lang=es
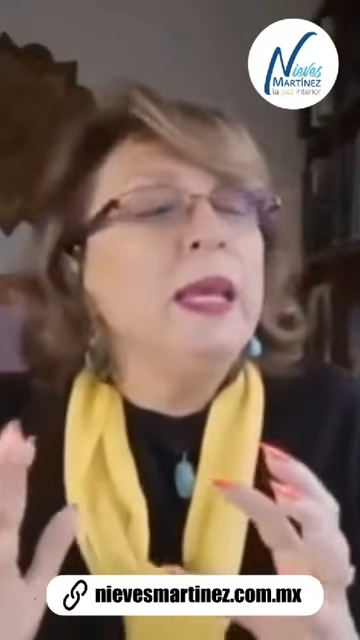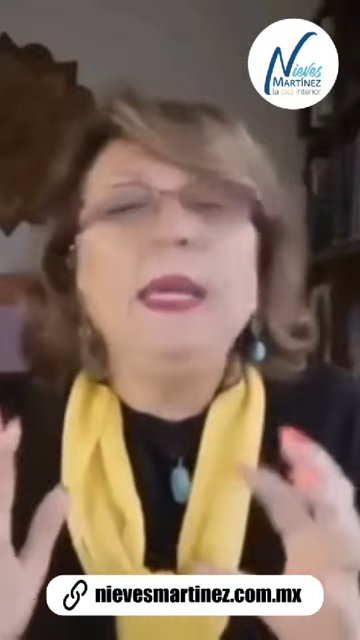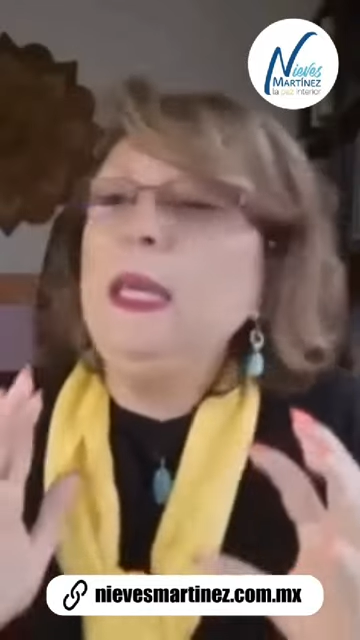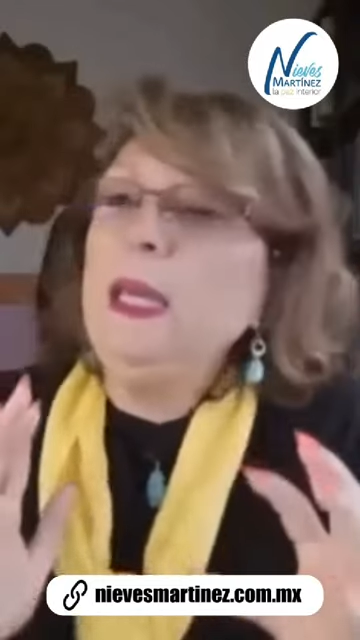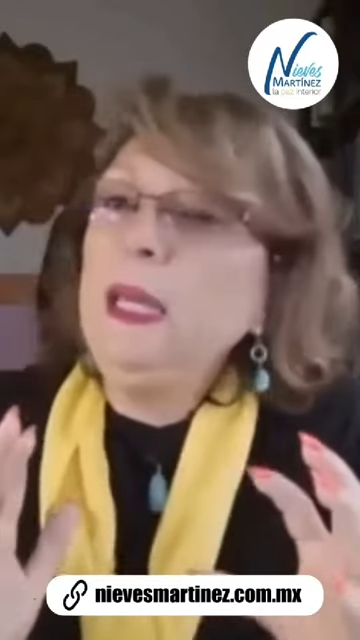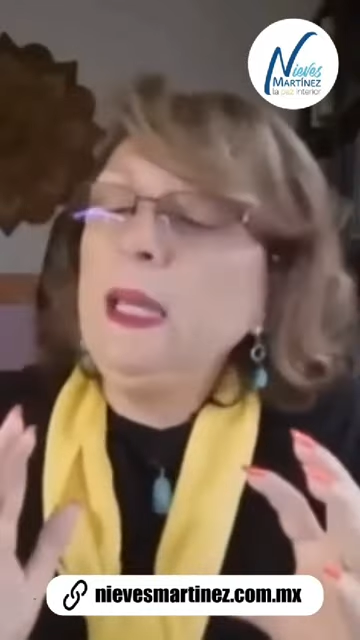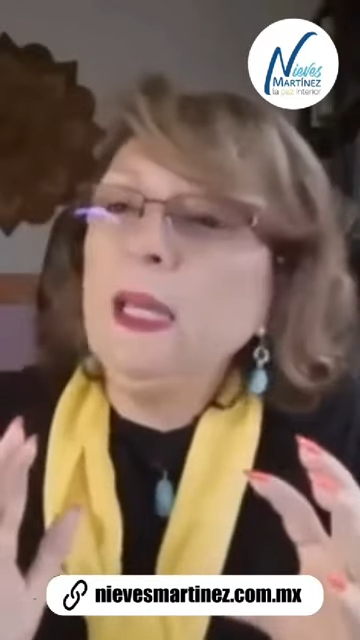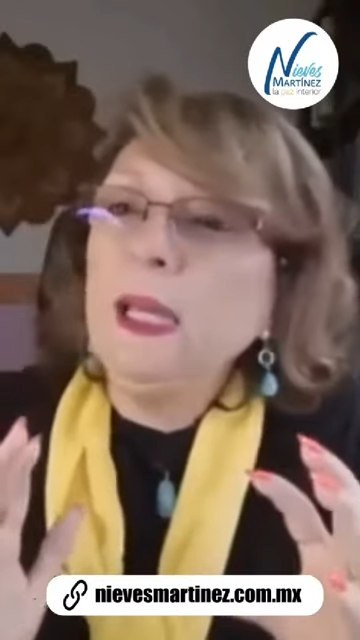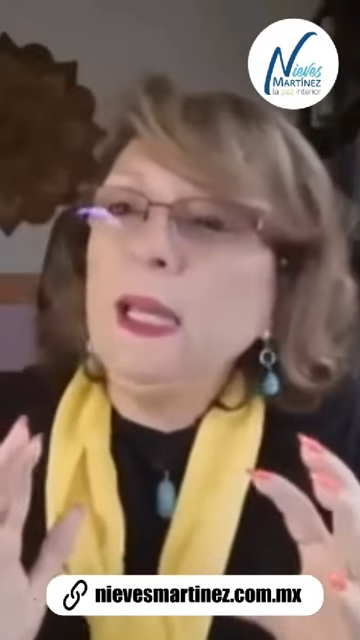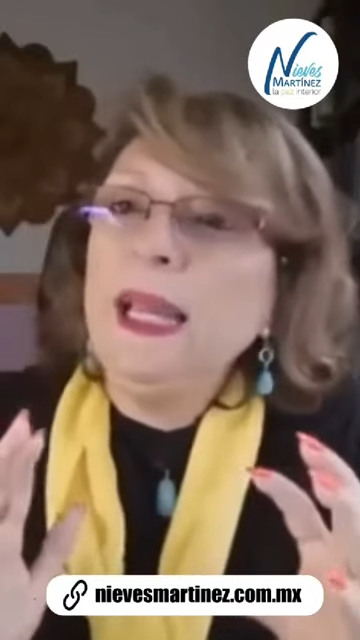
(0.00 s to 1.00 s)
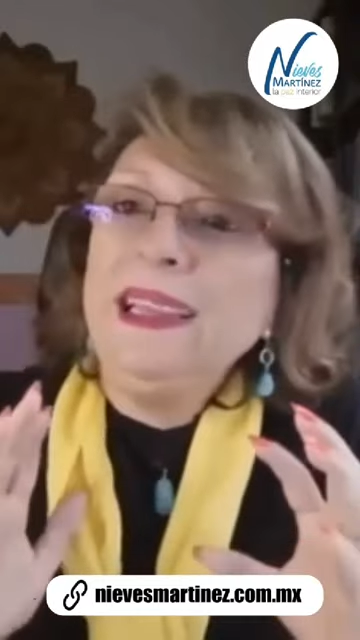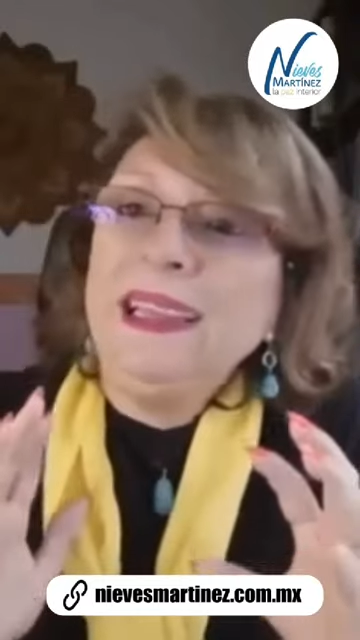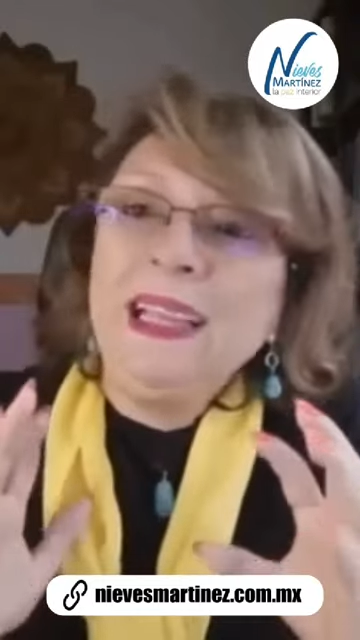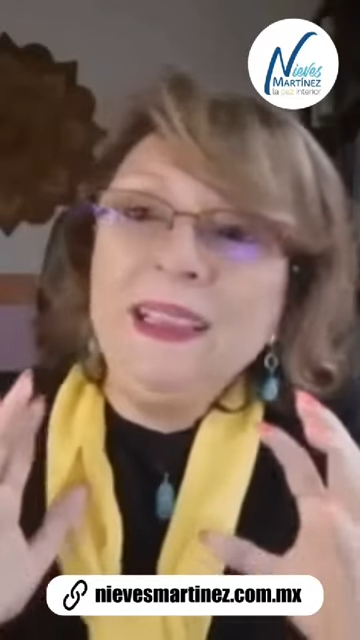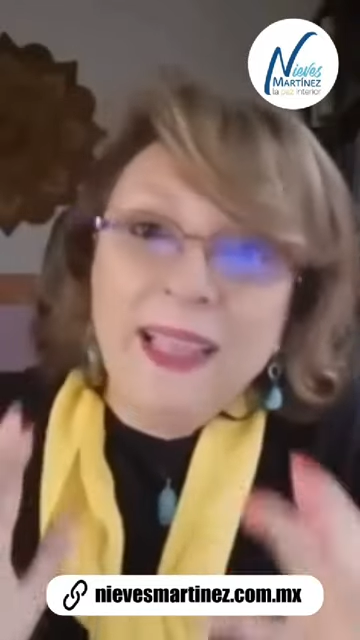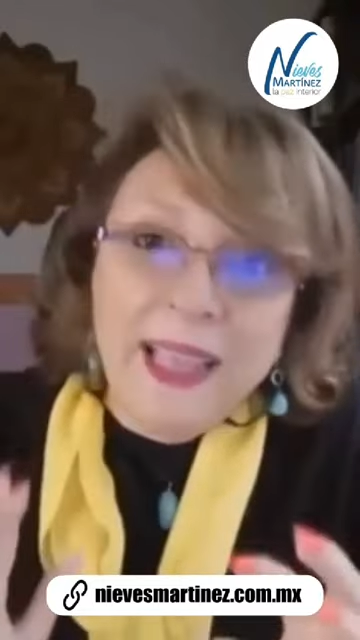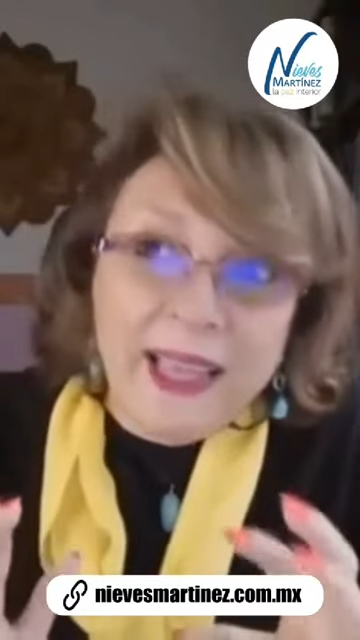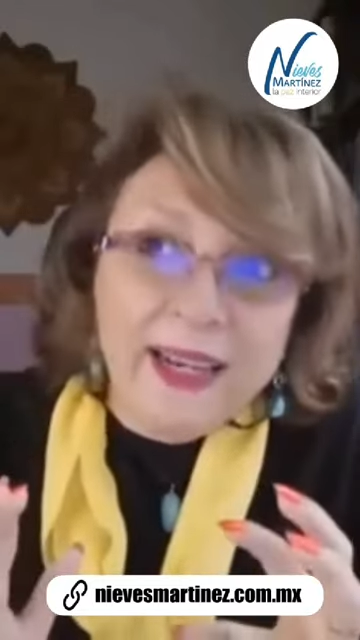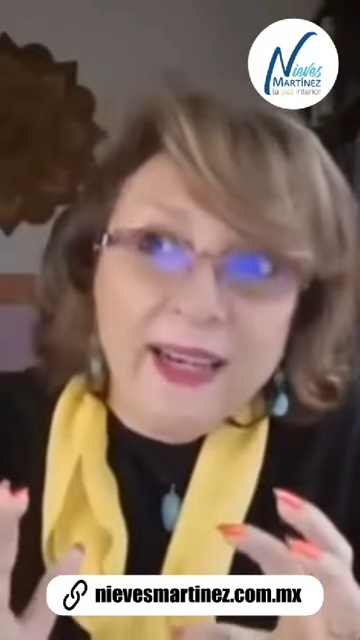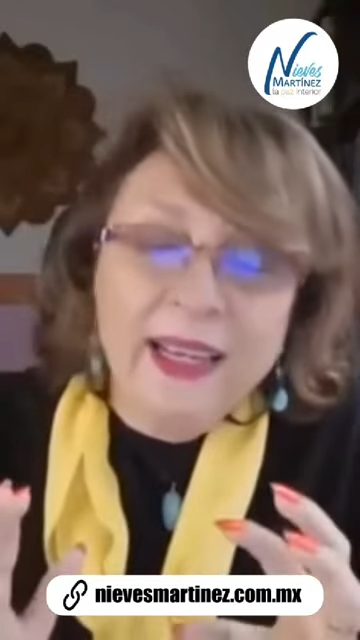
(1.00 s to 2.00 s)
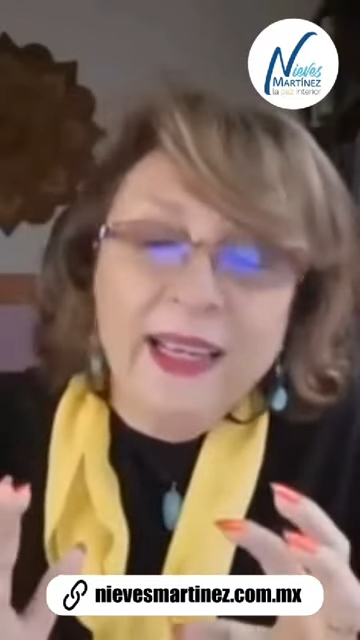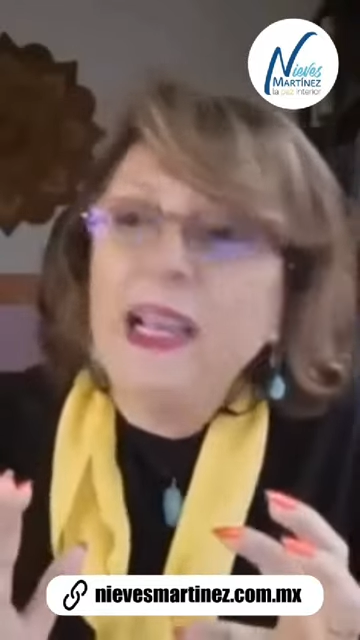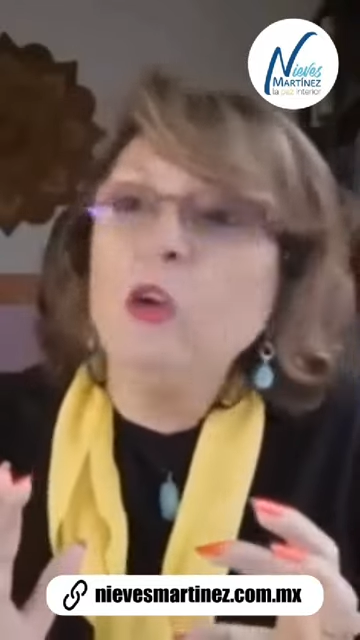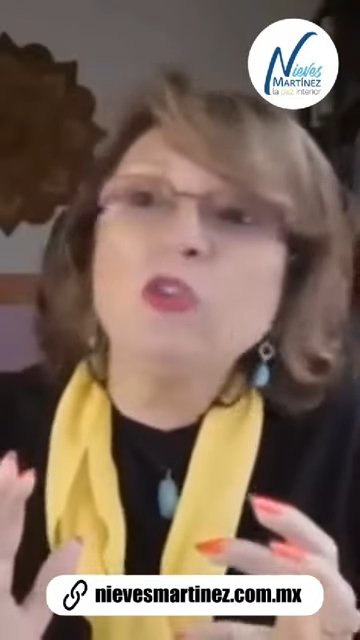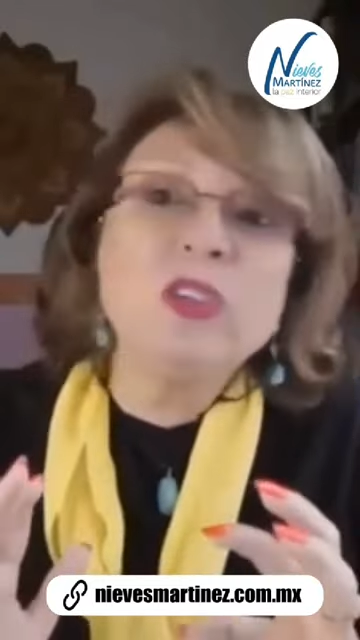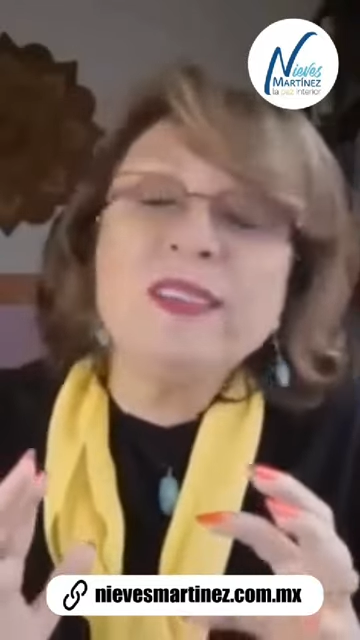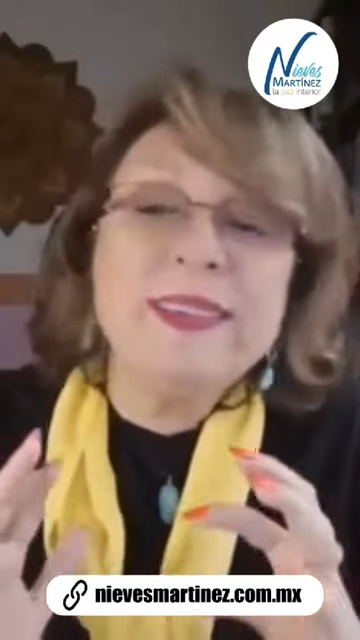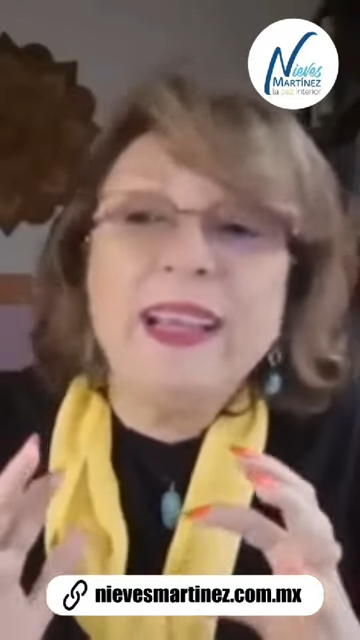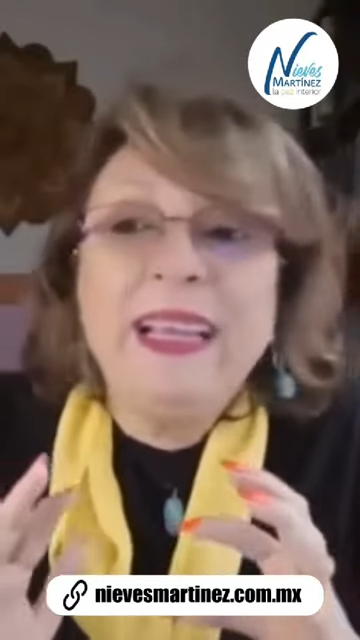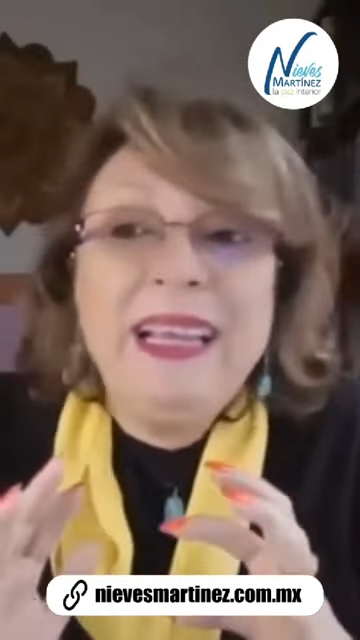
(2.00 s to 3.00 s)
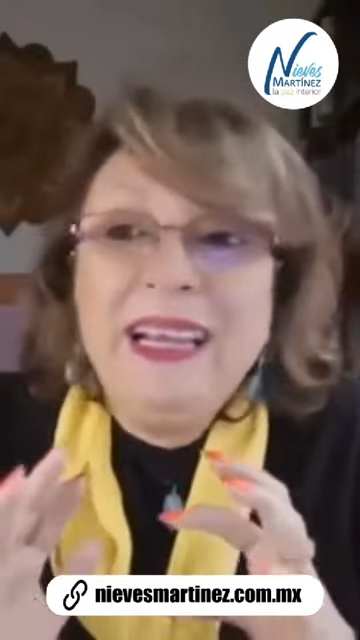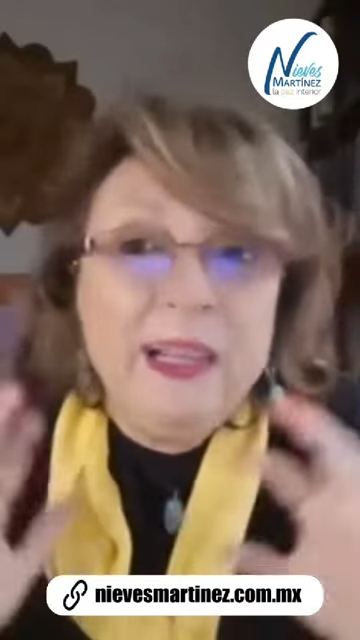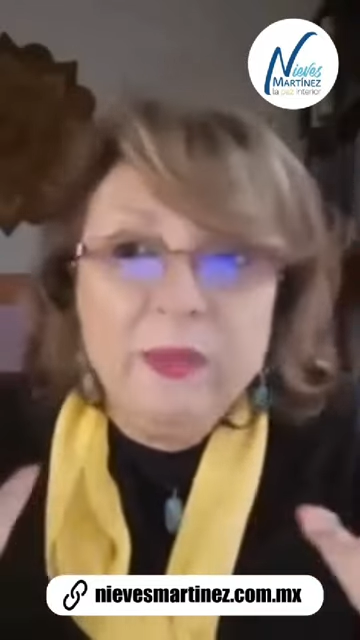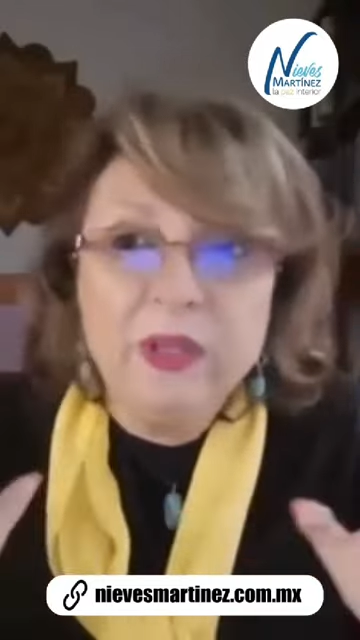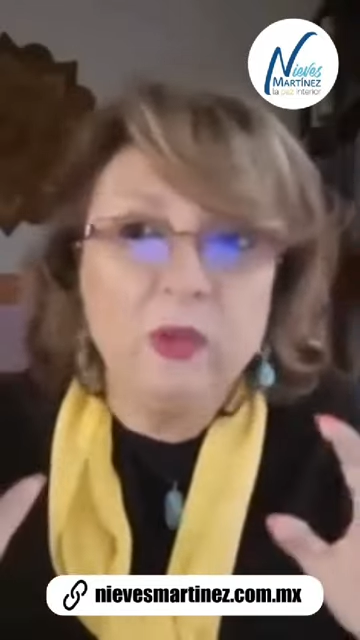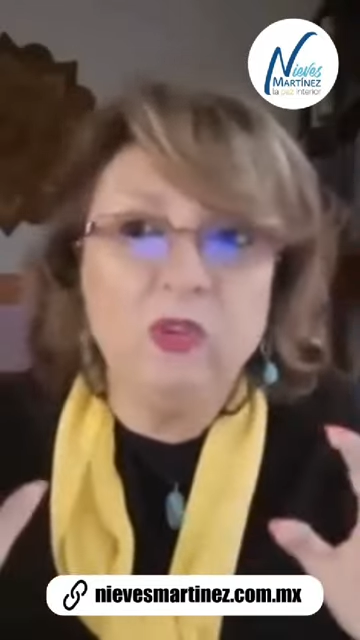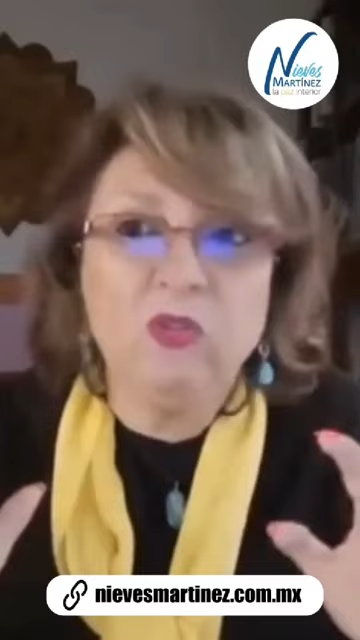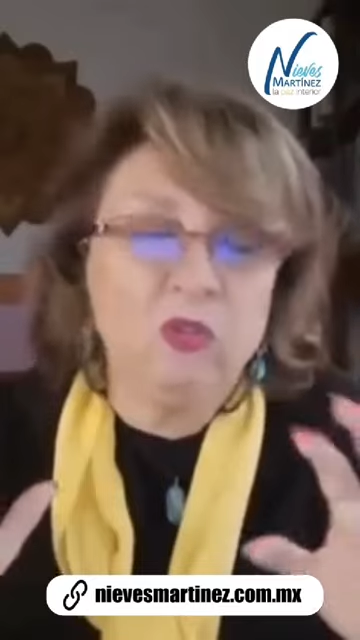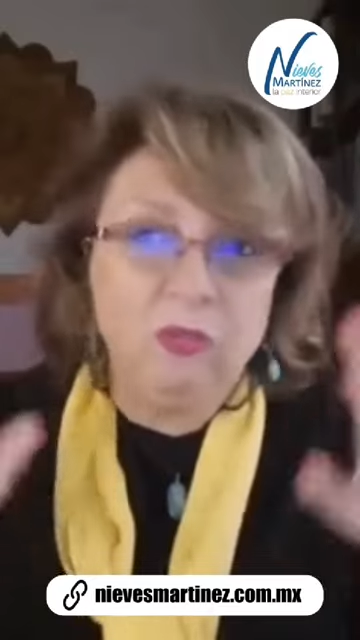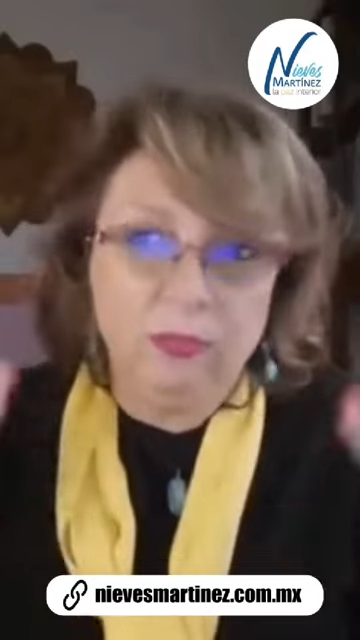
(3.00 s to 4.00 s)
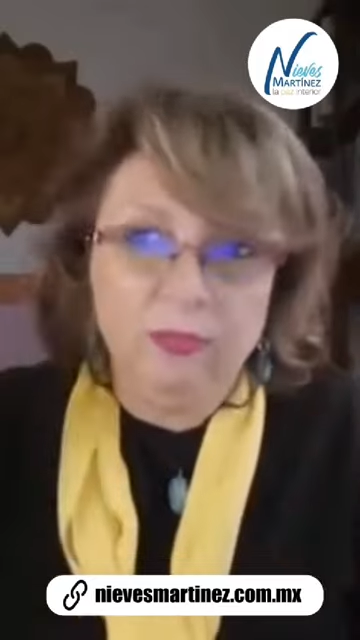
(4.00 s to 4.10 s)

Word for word: Y entender que los desequilibrios,